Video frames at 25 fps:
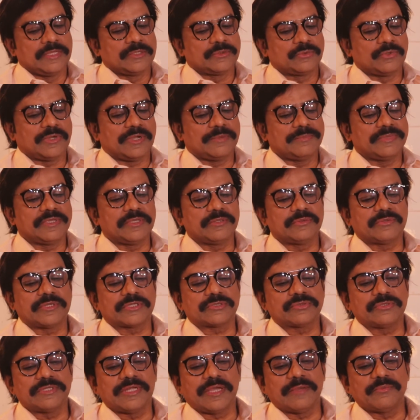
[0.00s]
তো আমি কিন্তু
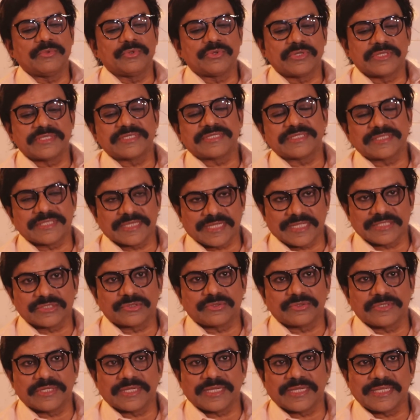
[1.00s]
আসলে আমি ওনাদের সাথে কাজ
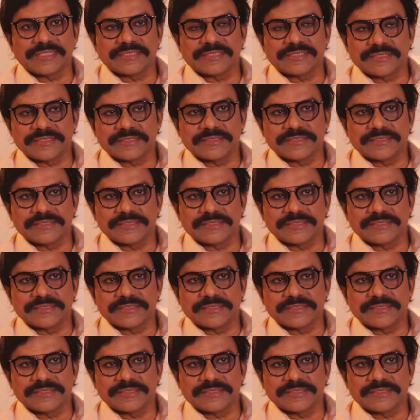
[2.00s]
করে কাজ